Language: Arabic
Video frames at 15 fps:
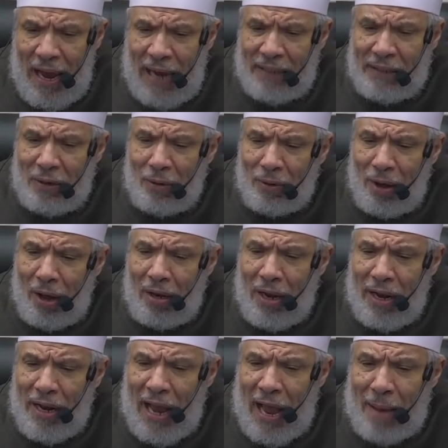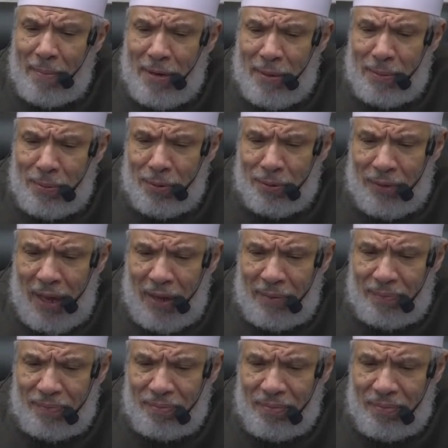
أنه قال لأبي بردة